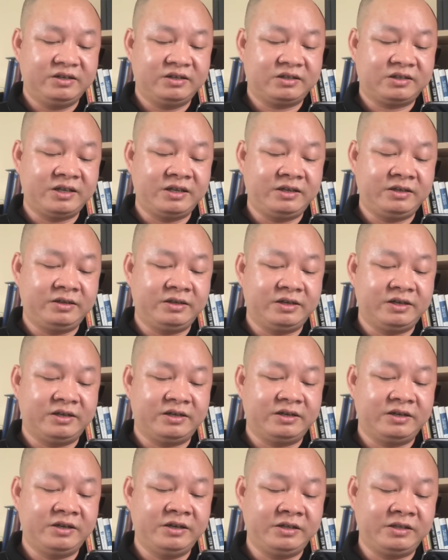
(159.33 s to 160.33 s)
Tình
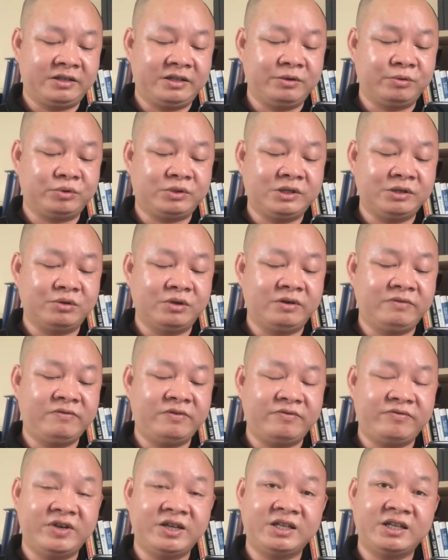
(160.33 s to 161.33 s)
à, hình tiểu sử ứng
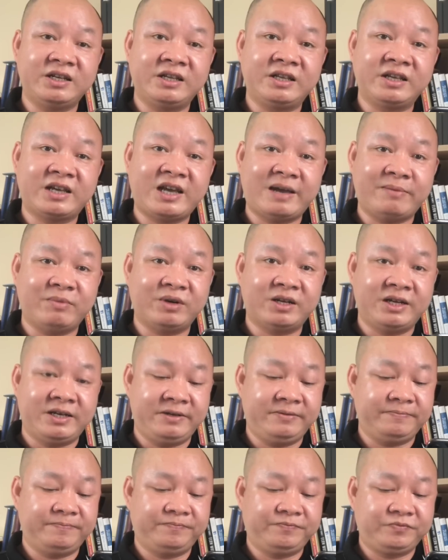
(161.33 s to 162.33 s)
cử viên thì đính kèm ở
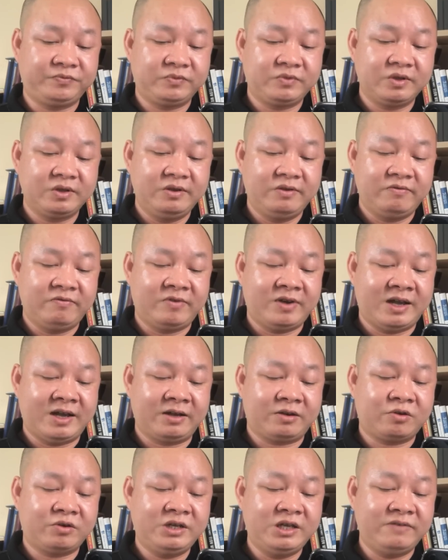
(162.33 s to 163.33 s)
đây. Và
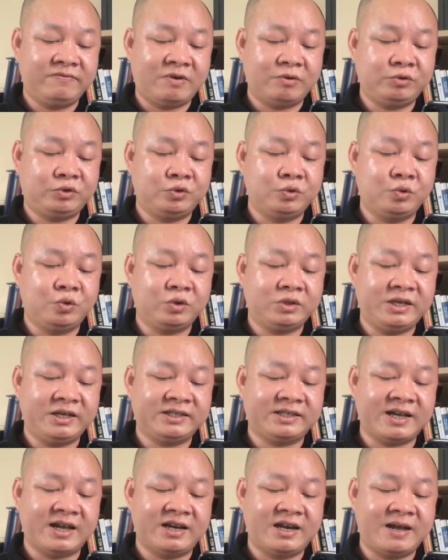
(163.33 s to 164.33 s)
con hy vọng chú có thể
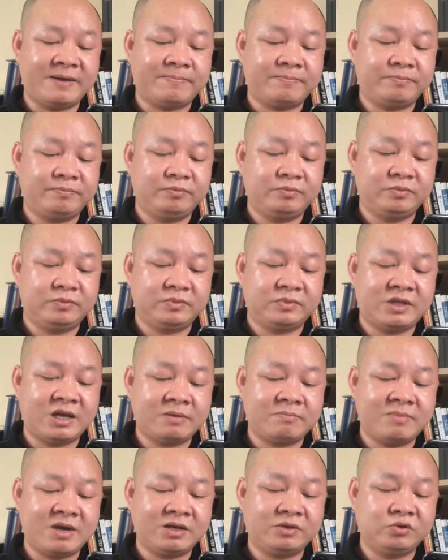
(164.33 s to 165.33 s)
giải đáp
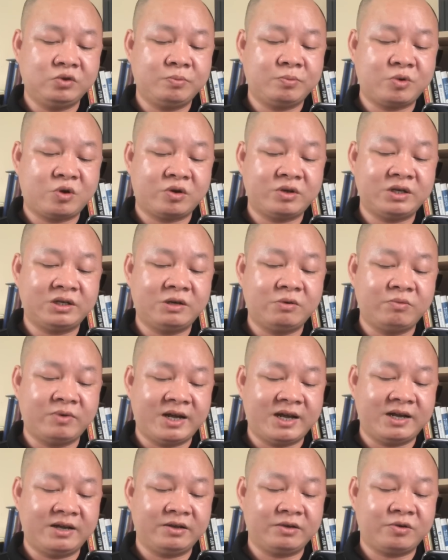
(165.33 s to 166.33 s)
thắc mắc giúp con được không
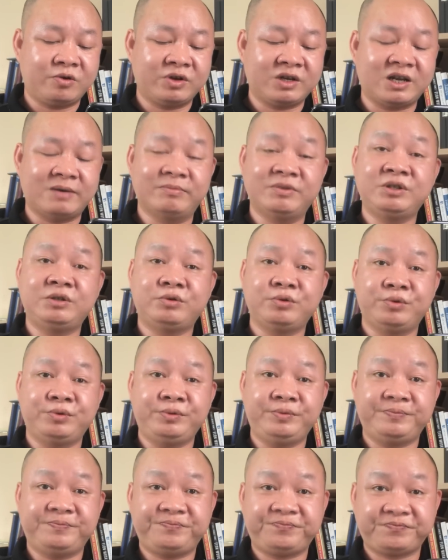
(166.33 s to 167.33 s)
ạ? Con cảm ơn chú.
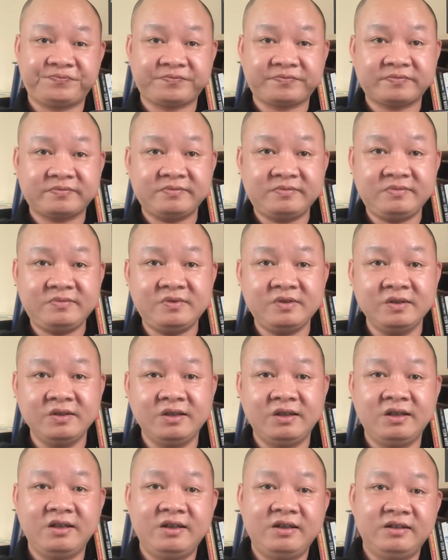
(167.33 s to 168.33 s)

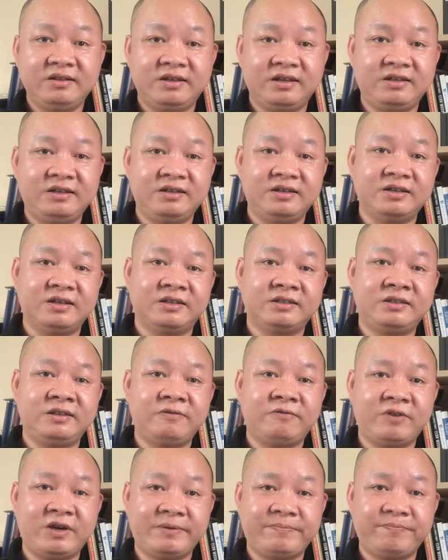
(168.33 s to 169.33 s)
Thế thì à,
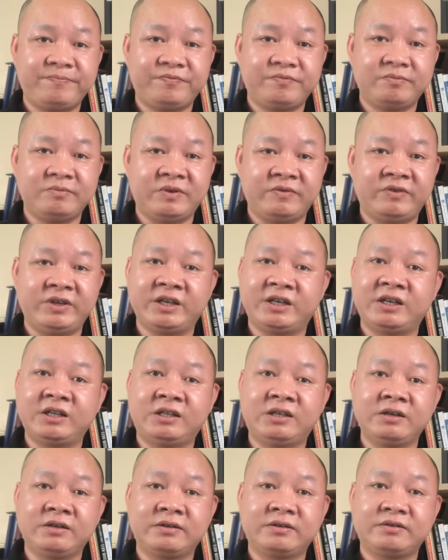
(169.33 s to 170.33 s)
xin phép bởi vì
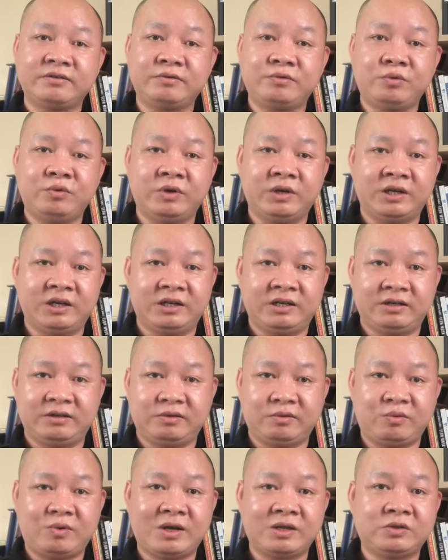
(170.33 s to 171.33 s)
kiến thức của
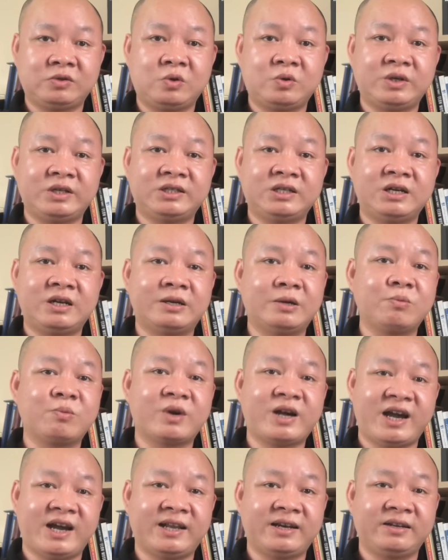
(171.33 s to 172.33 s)
Hoàng Dôn này rất là nông
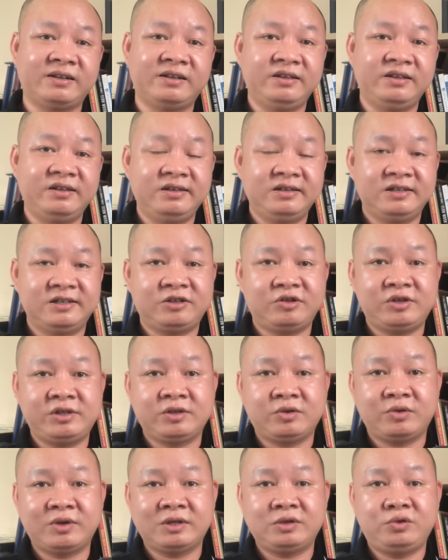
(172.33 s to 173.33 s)
cạn thế cho
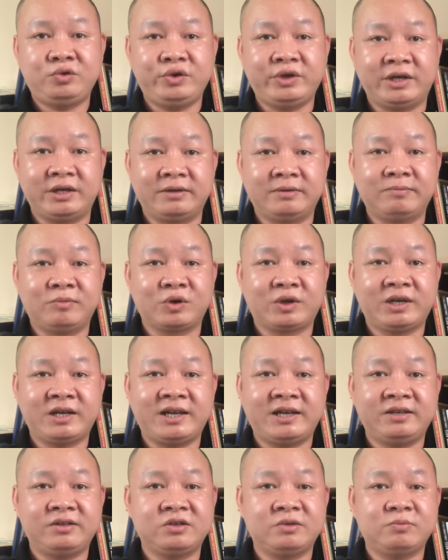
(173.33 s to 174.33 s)
nên tôi đã chuyển một cái
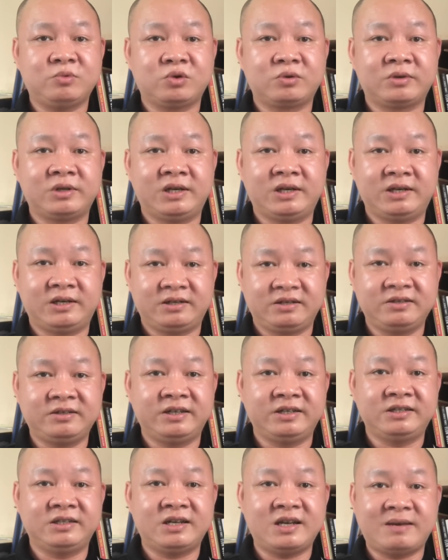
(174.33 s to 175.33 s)
này cho một à,
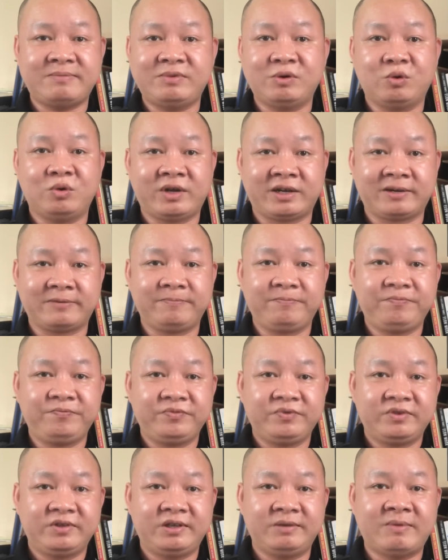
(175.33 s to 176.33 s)
người rất am hiểu luật
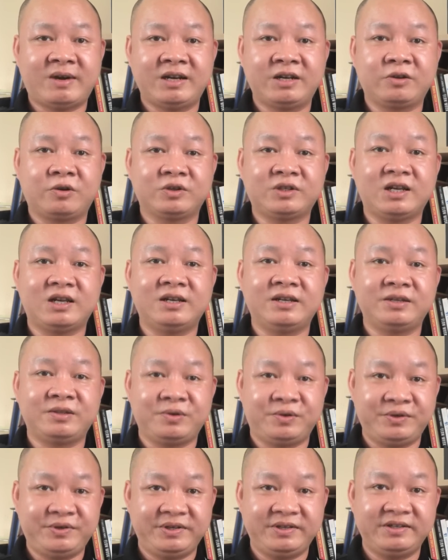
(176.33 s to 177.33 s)
thì bạn ấy có trả lời
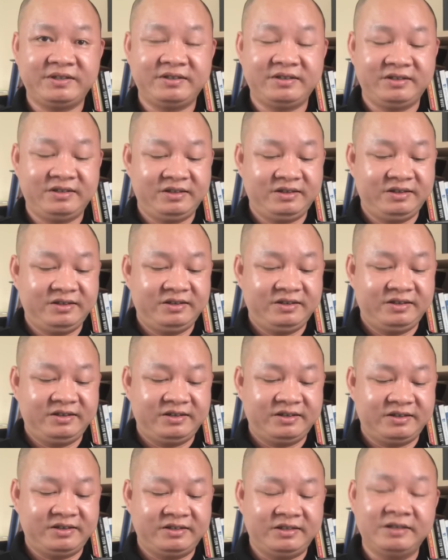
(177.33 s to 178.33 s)
tôi
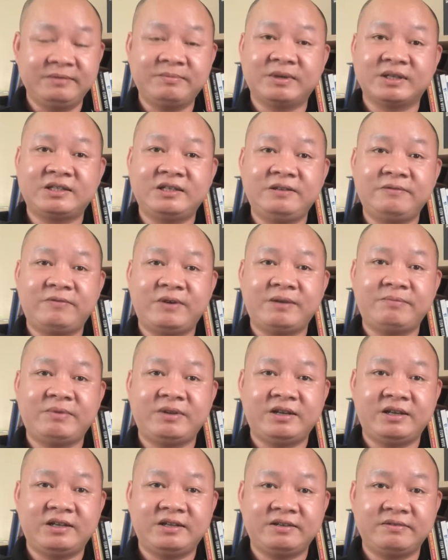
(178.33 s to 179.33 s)
à, nhưng mà xin phép
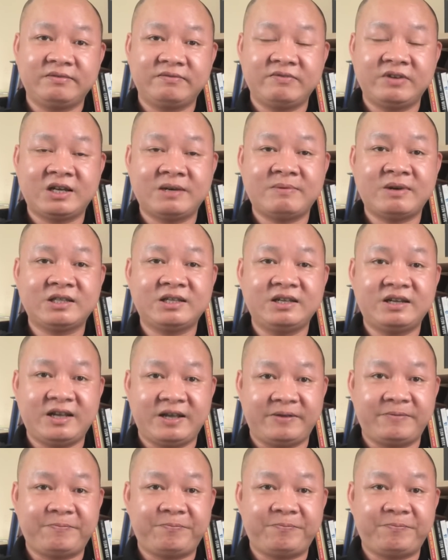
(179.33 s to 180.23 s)
với các bác thế này